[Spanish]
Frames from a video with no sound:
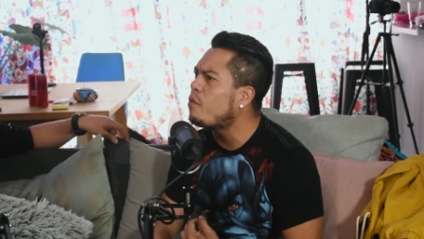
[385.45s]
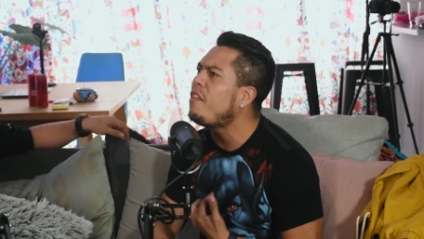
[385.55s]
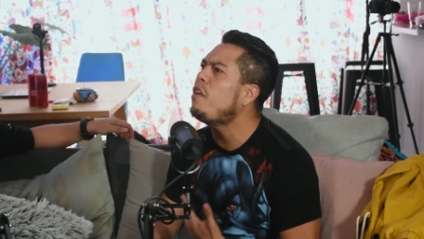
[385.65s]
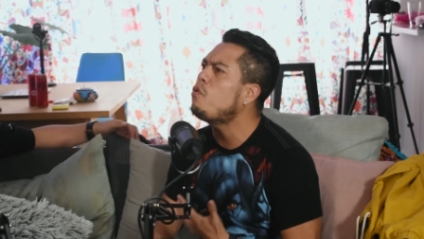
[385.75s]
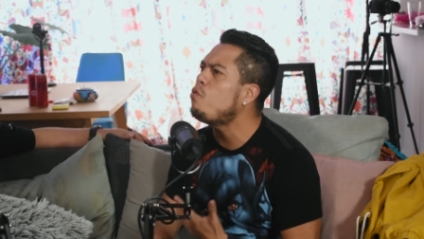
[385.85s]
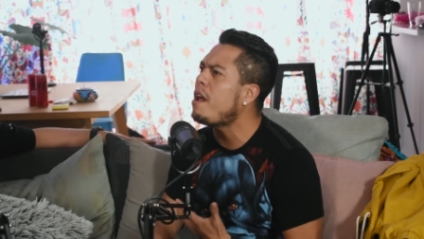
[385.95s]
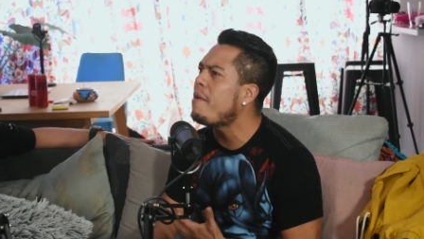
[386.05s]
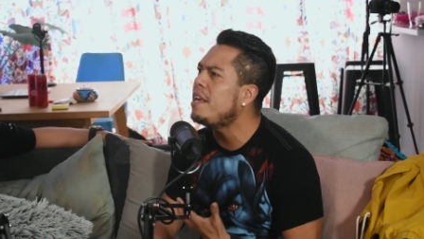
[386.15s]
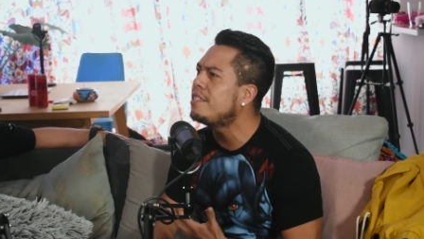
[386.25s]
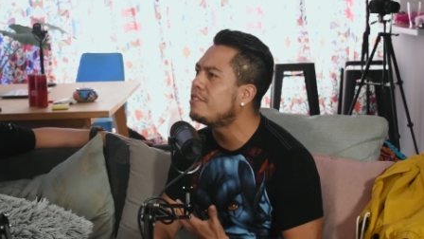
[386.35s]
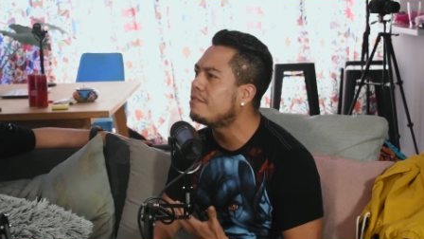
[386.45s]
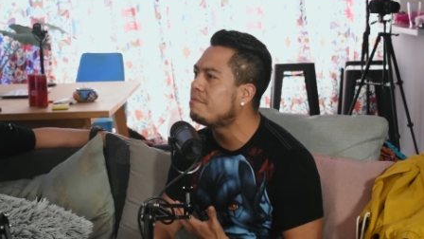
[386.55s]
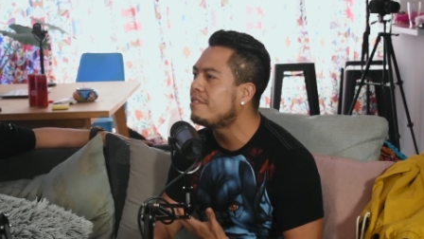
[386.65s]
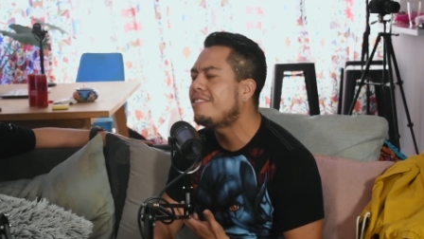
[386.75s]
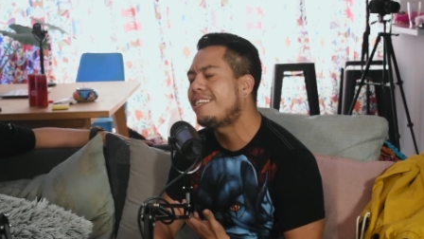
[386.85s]
¿Cuándo alguna vez? Yo,
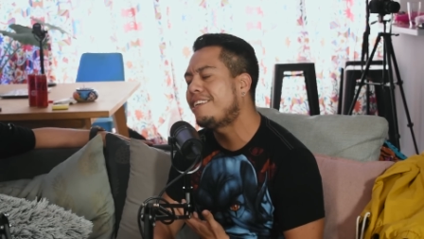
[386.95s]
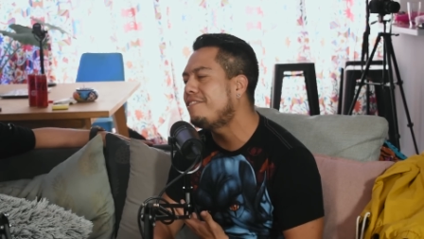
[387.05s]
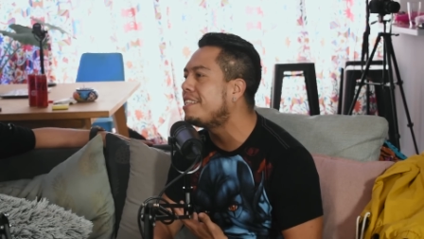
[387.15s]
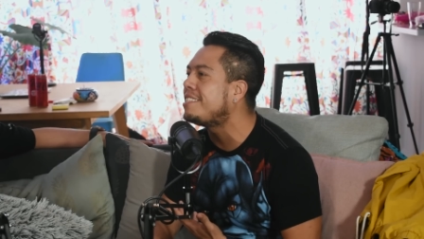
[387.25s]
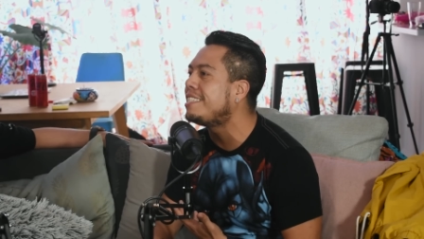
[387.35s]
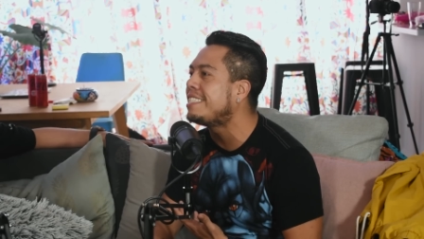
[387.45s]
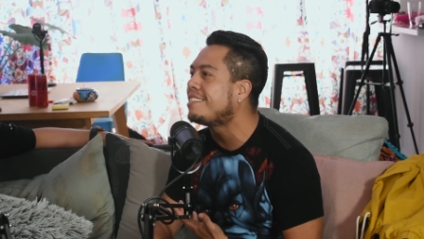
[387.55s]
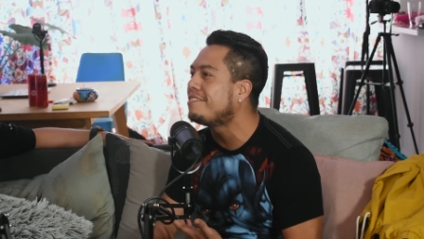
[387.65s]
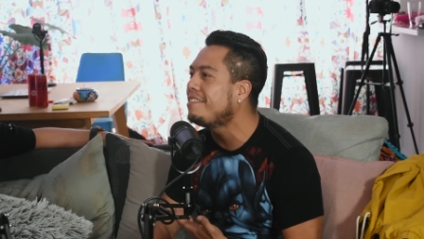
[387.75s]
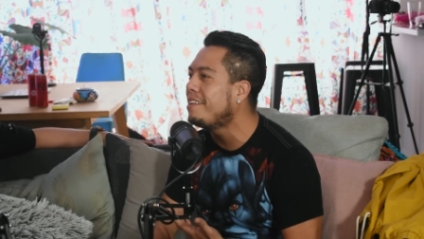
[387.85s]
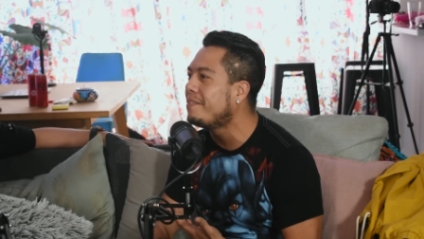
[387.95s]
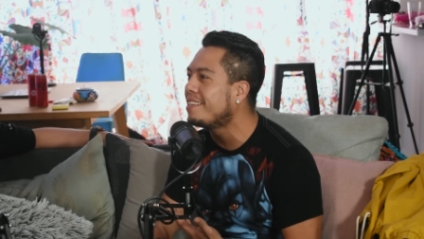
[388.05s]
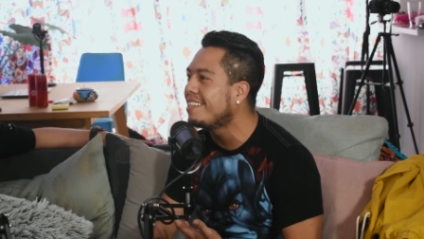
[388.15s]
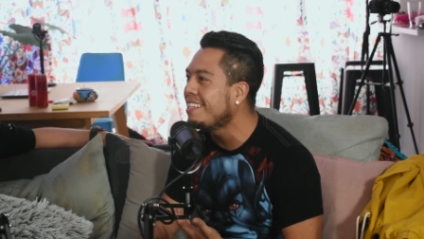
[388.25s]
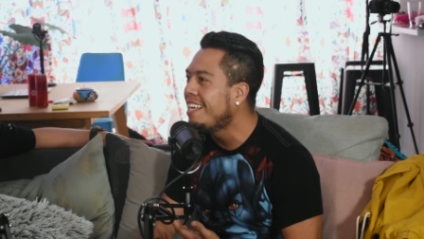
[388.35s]
pues, no te quiero decir, ¿no? La
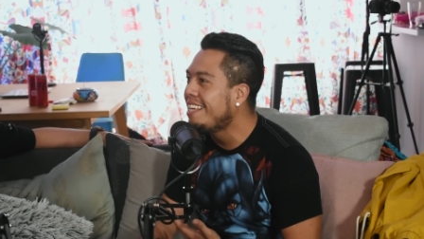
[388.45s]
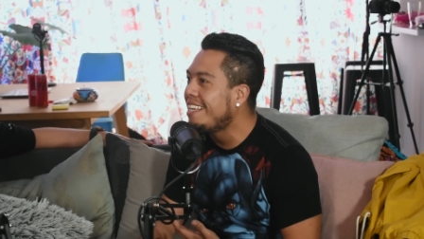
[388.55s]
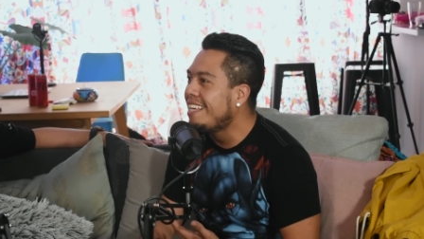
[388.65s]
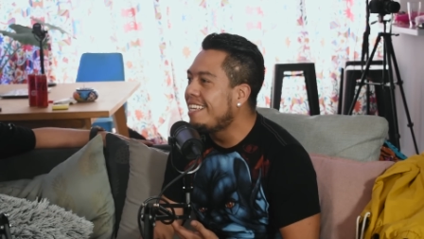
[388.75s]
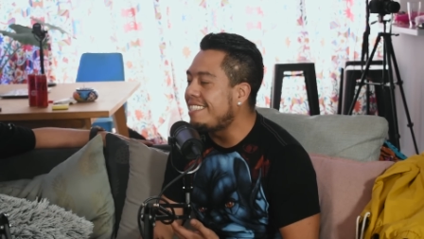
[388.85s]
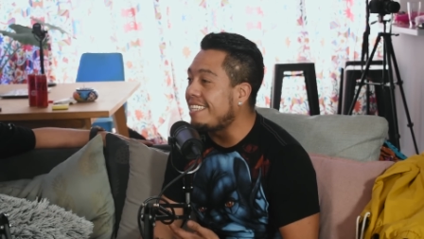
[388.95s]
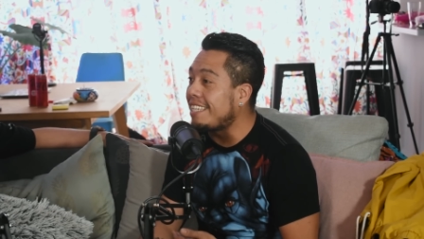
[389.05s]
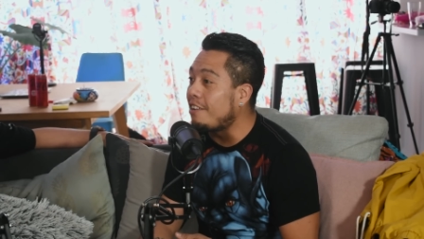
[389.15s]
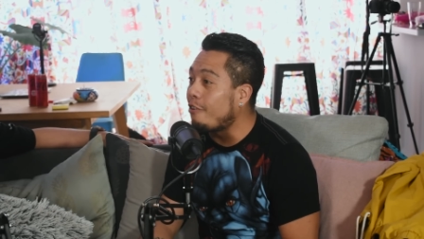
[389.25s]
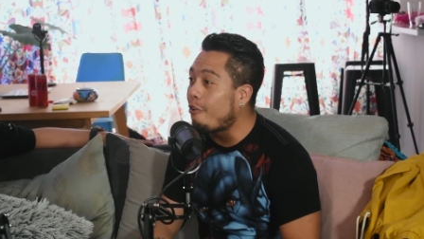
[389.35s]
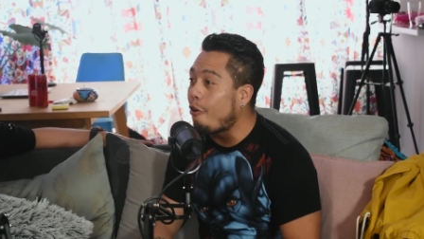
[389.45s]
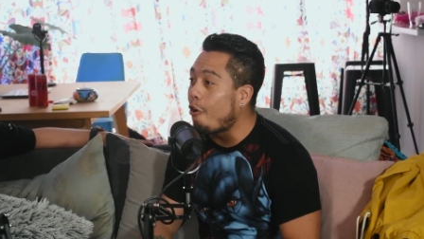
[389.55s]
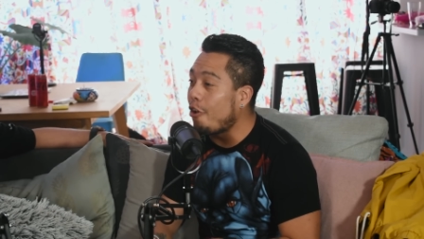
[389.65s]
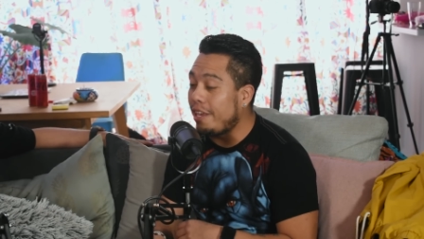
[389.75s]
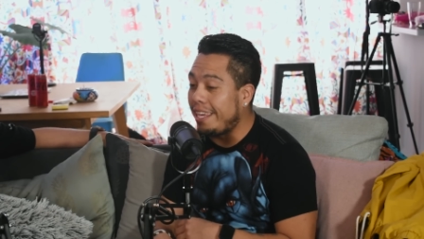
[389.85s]
verdad. Se enojó. Sí, se
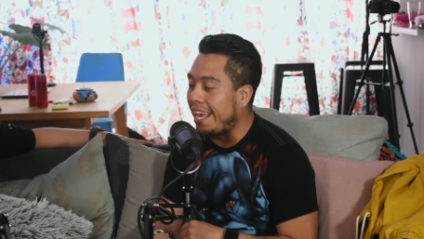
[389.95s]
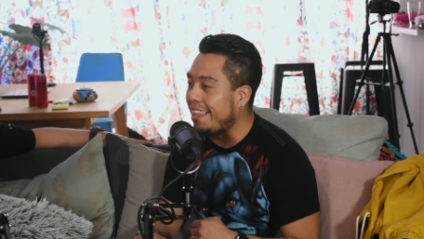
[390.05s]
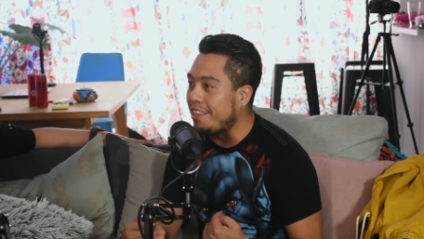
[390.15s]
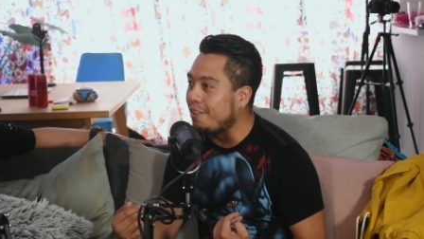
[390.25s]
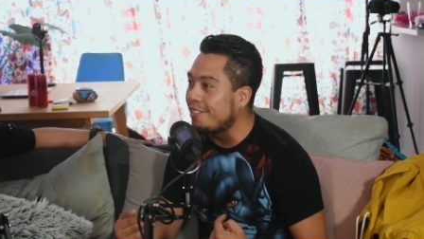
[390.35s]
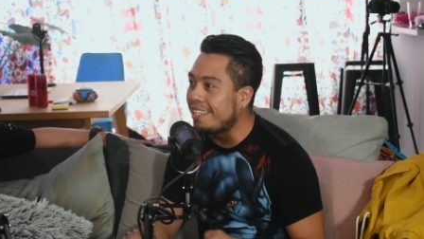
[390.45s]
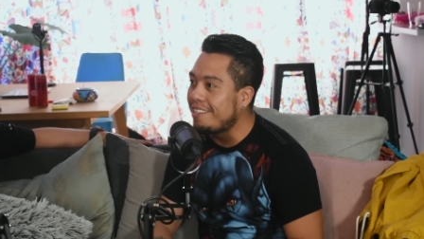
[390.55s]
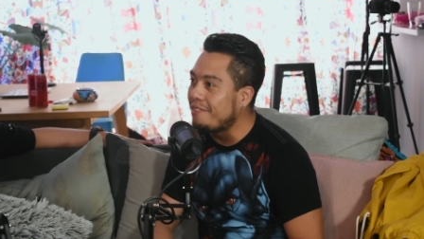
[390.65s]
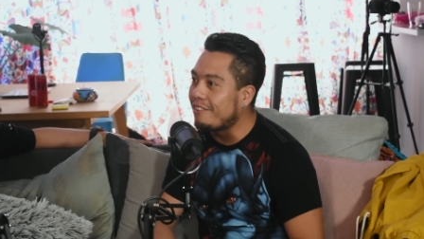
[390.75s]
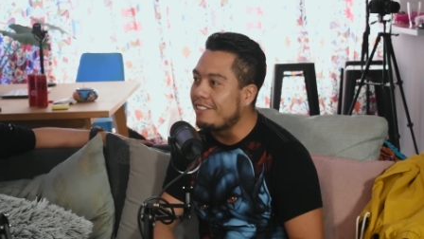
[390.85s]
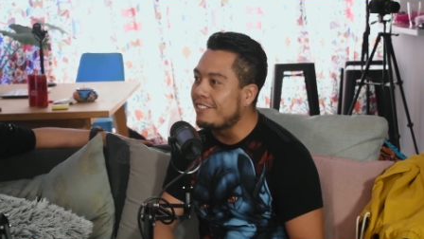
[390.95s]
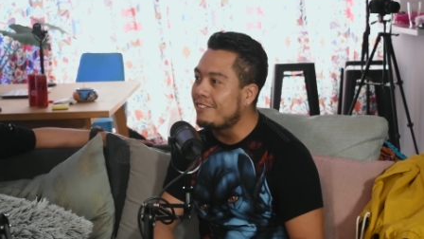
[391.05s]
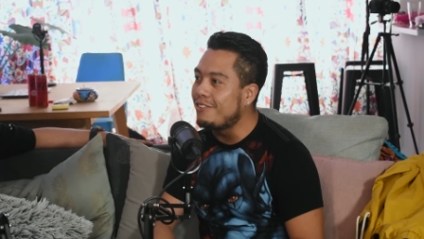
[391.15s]
enojó y adiós, ya no me contestó.